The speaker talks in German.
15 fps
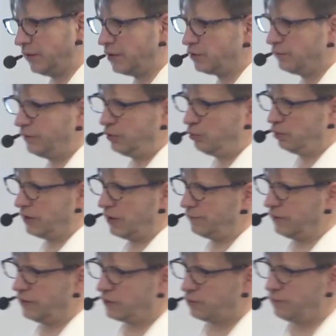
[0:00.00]
Also wie gut haben
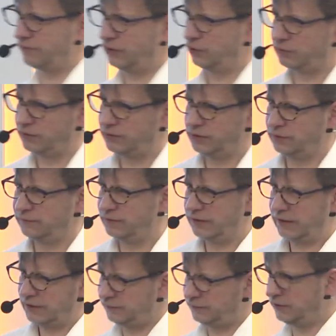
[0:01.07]
wir jetzt irgendwie dotiert, wie
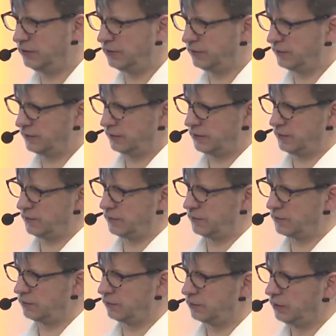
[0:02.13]
leitfähig ist der
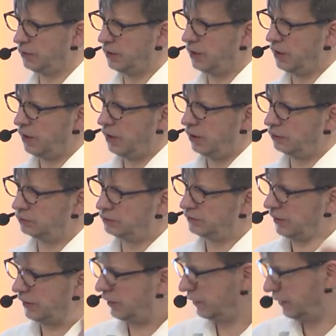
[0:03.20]
Transistor. Und
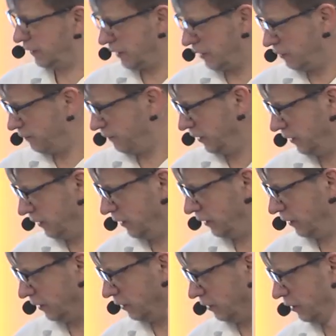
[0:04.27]
da ist es auch
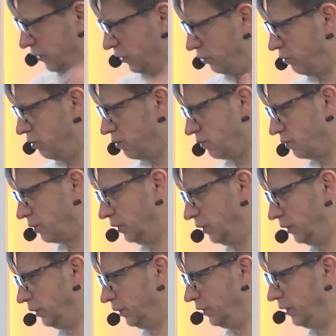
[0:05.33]
wichtig äh, zu gucken,
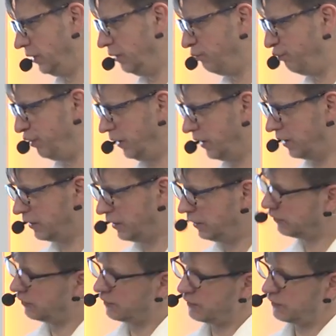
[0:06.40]
äh, die
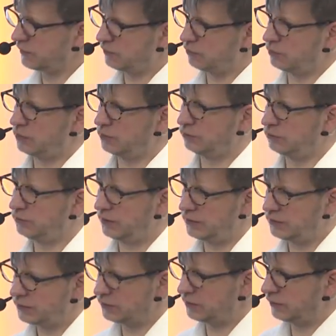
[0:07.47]
P-Kanal-Transistoren und die
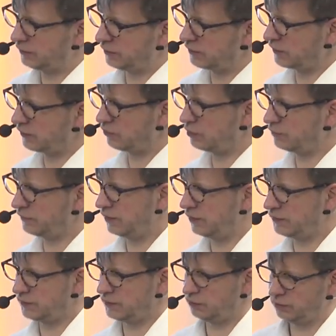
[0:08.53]
N-Kanal-Transistoren
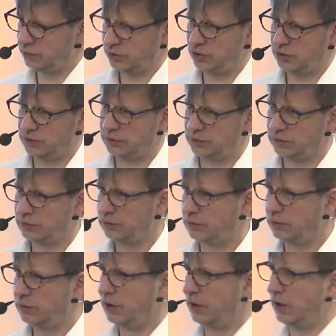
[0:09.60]
verhalten sich unterschiedlich.
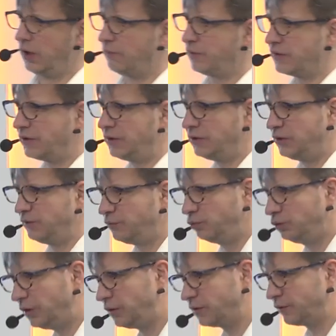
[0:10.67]
Haben wir es relativ
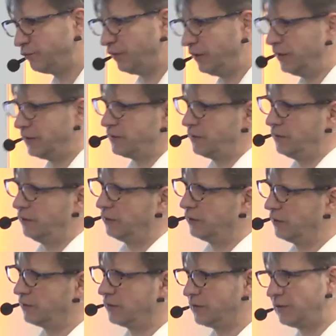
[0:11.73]
gut ausbalanciert,
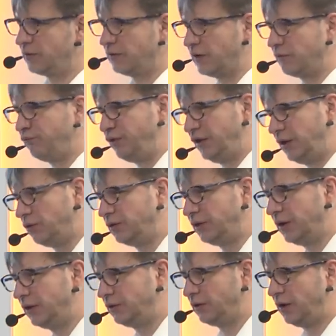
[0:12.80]
also dass sozusagen P und
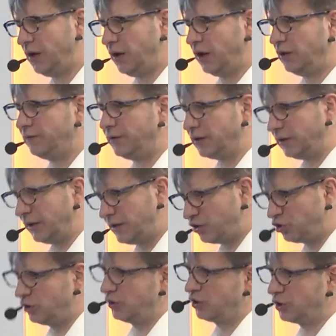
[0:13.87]
N etwa gleich
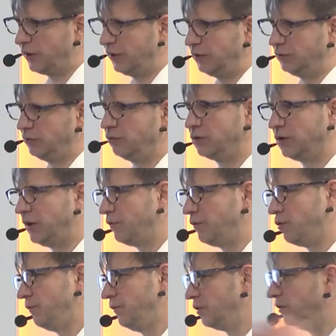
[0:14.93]
schnell schalten oder haben wir
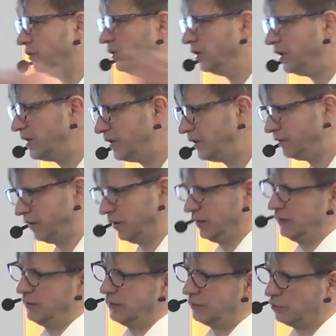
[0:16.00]
irgendwie so eine
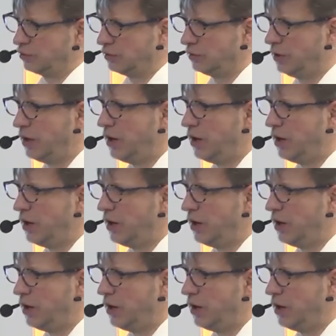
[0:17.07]
Riesendifferenz dazwischen?